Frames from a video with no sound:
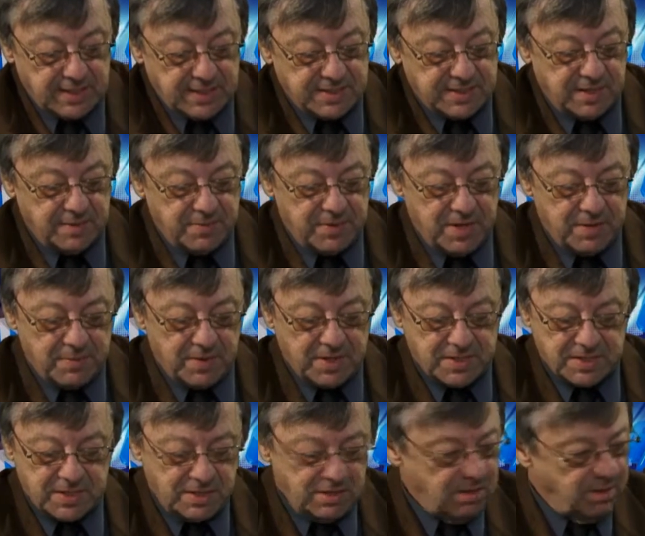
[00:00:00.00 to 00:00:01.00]
c'est bien
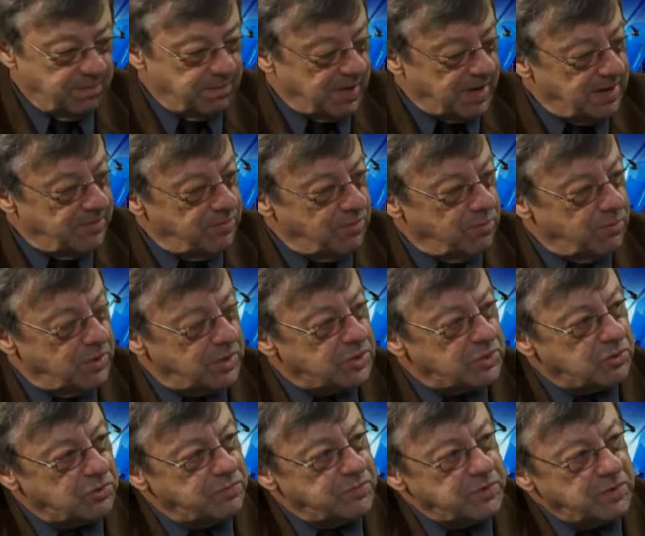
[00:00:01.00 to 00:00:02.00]
pensé. Non, bravo, moi,
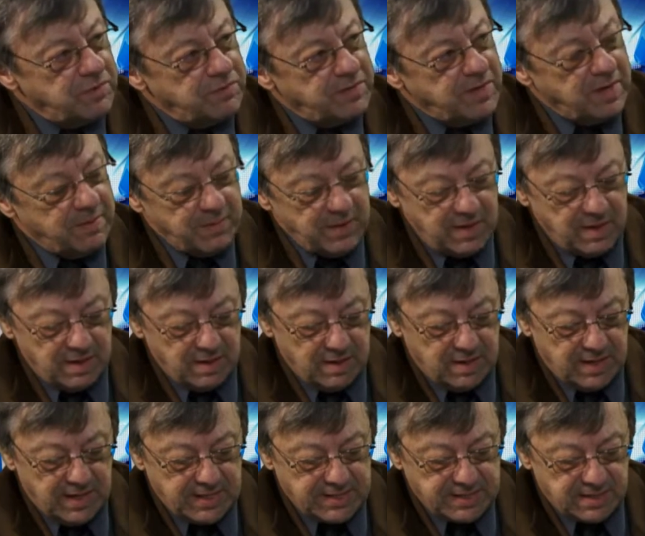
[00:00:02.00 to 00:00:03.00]
je trouve ça vraiment euh,
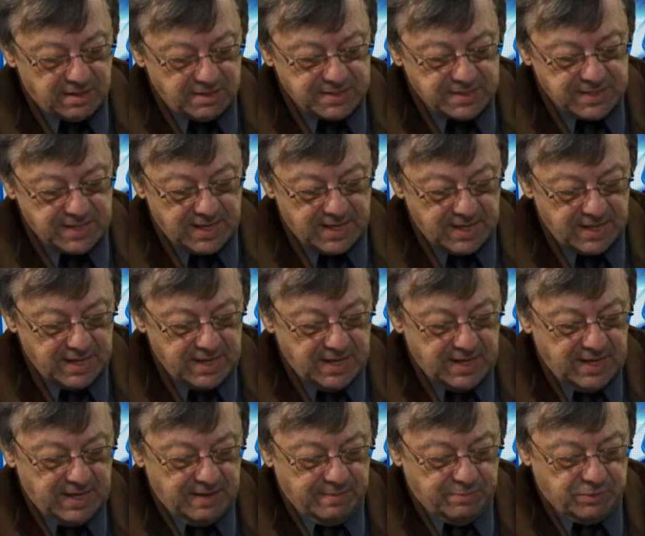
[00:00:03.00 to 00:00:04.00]
extraordinaire.
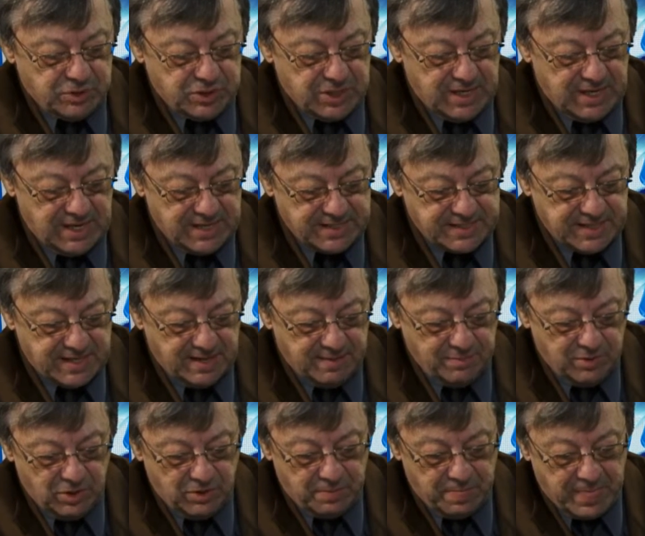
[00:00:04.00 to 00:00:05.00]
Puis c'est
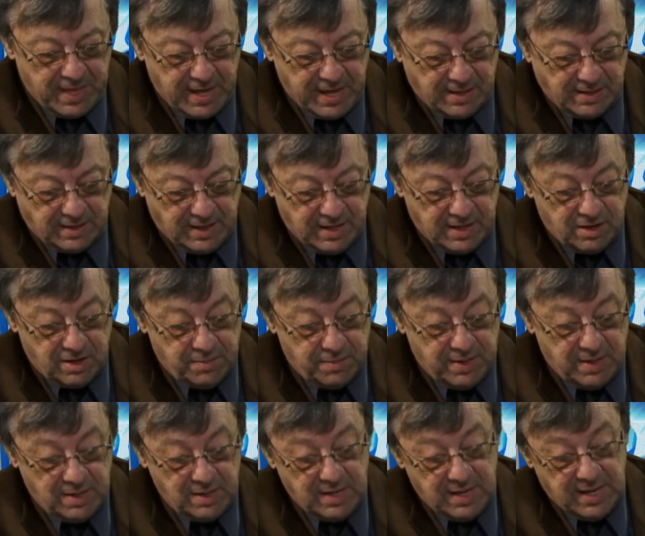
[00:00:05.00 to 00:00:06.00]
l'ensemble
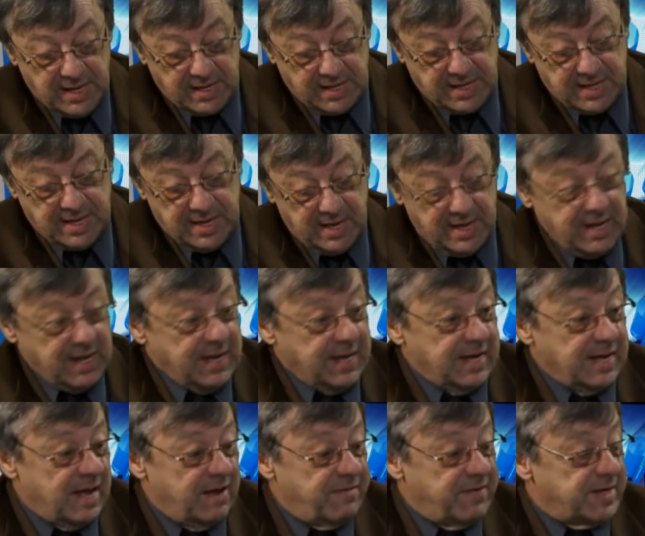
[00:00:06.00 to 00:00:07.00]
Egobel, qui est
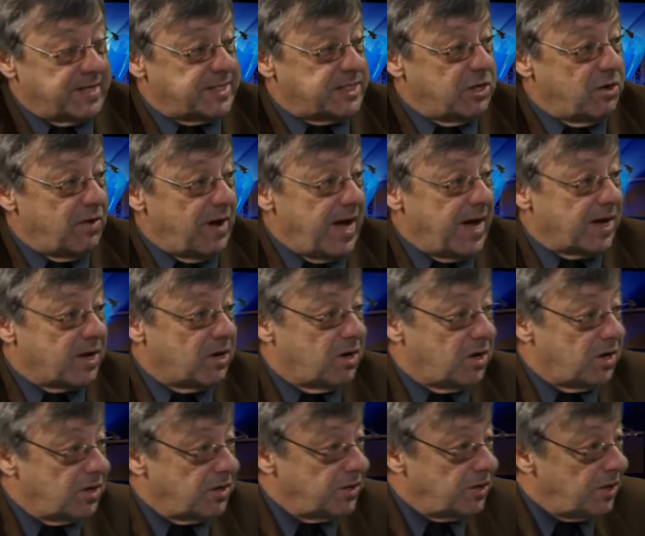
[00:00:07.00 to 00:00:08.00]
la version à
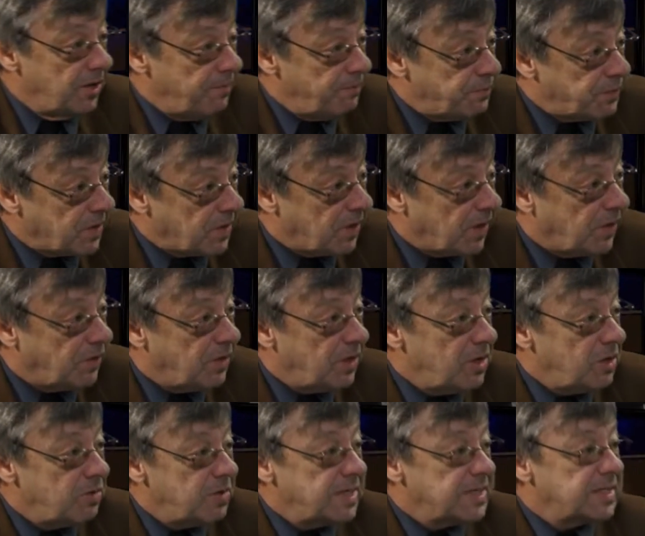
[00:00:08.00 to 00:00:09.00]
cordes. En fait, c'est
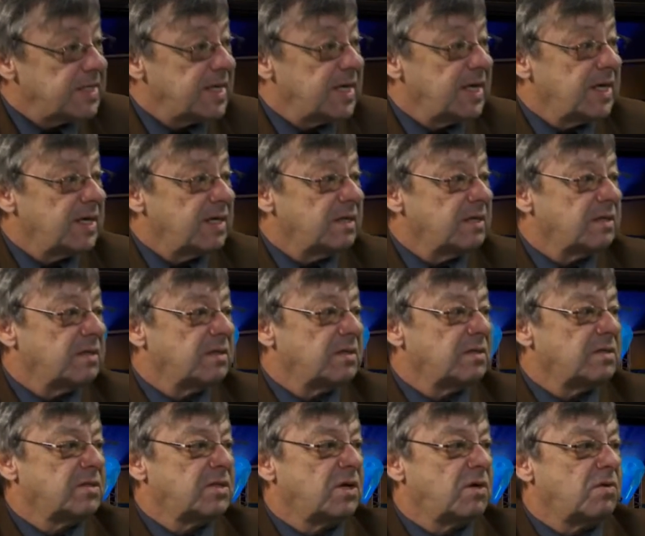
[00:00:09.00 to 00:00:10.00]
pas la version à cordes,
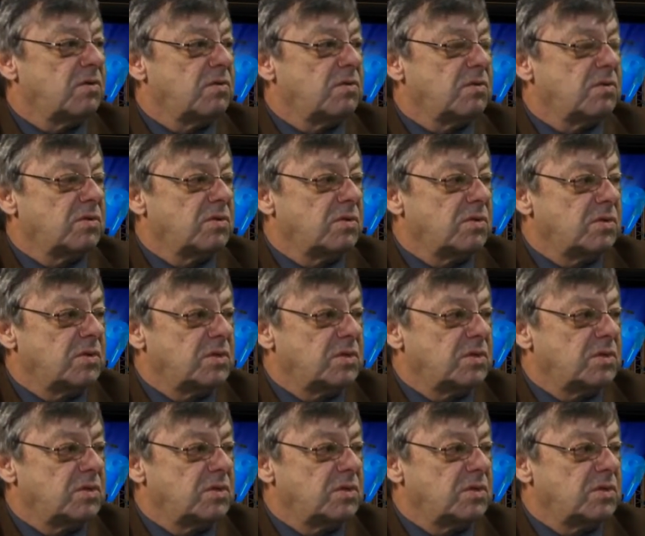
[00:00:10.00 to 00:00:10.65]
c'est un autre.